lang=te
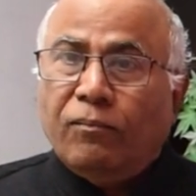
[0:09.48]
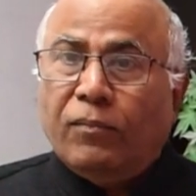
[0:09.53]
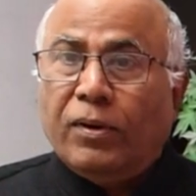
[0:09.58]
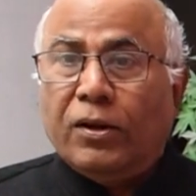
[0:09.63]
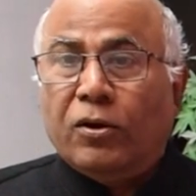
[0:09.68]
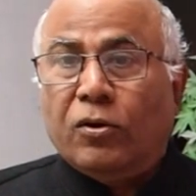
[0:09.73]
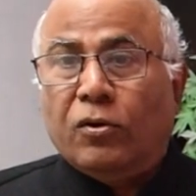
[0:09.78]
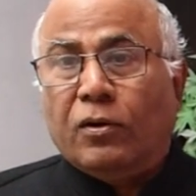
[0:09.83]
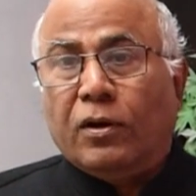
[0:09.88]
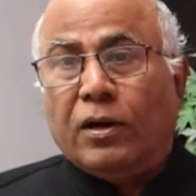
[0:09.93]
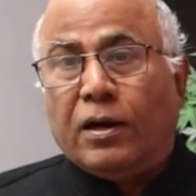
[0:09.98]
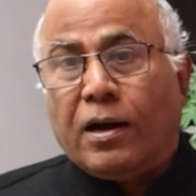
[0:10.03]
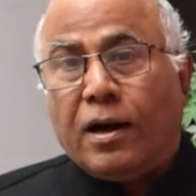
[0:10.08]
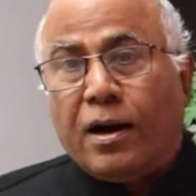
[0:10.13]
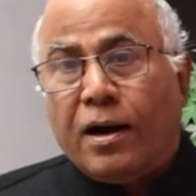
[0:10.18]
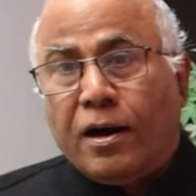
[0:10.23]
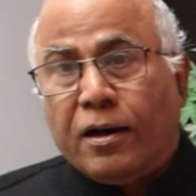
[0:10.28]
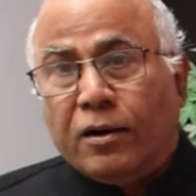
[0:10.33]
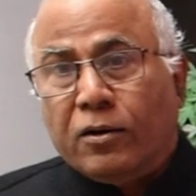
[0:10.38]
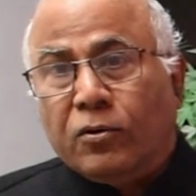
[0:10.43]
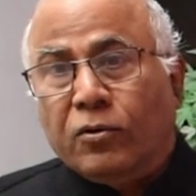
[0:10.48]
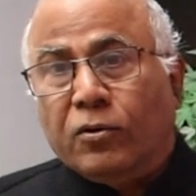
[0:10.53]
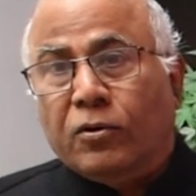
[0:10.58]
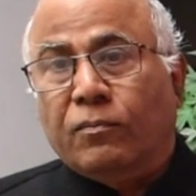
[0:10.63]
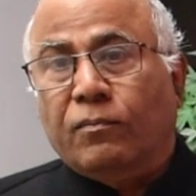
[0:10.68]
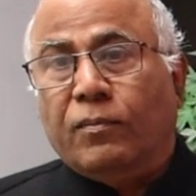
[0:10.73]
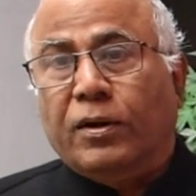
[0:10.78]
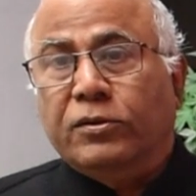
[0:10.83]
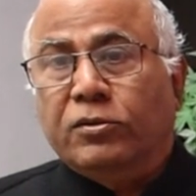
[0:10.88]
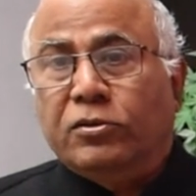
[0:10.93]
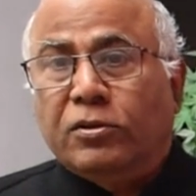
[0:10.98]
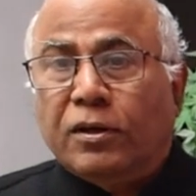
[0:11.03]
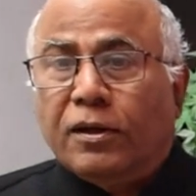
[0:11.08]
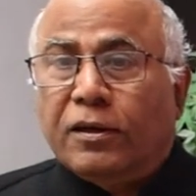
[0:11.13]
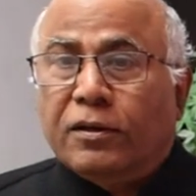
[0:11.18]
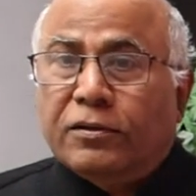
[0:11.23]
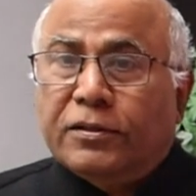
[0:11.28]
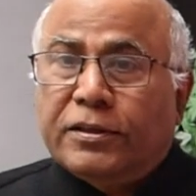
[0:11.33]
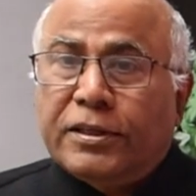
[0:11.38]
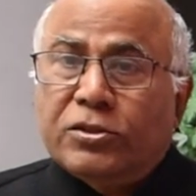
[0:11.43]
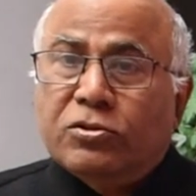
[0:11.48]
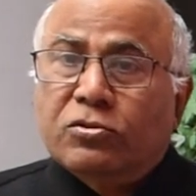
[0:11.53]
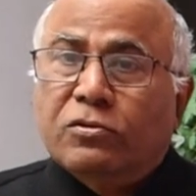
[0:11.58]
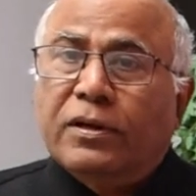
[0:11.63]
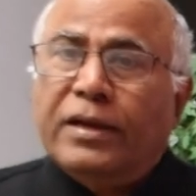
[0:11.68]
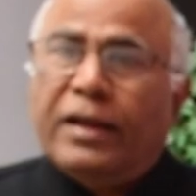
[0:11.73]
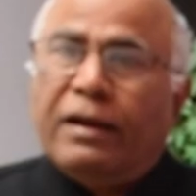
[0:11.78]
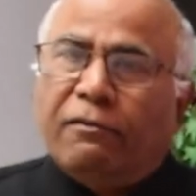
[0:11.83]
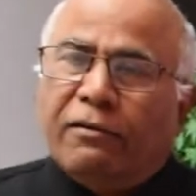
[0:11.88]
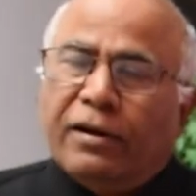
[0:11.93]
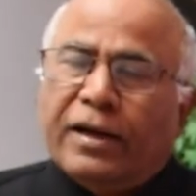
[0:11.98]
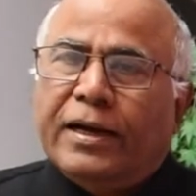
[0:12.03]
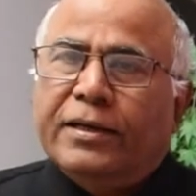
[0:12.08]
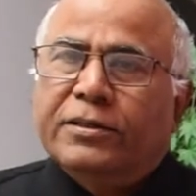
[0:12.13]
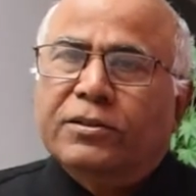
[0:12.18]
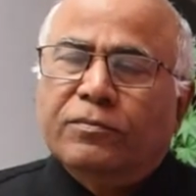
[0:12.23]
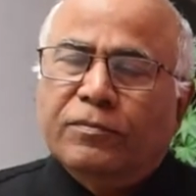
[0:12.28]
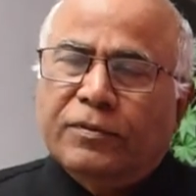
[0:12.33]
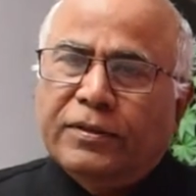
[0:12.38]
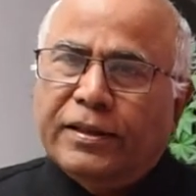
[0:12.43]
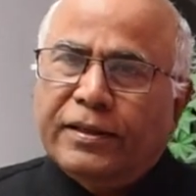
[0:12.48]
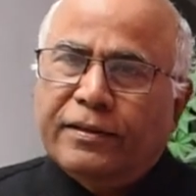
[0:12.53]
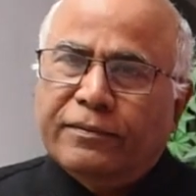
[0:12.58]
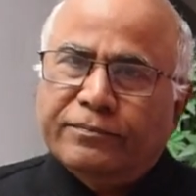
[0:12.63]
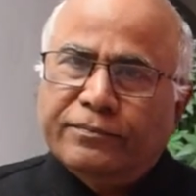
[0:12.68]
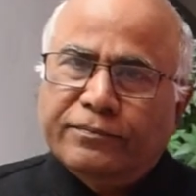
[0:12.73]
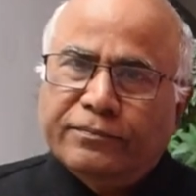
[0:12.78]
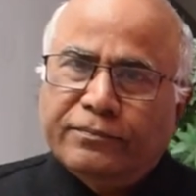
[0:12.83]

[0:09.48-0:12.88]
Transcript: మరో ఆరుగురు మంత్రులను తీసుకునే అవకాశం ఉంది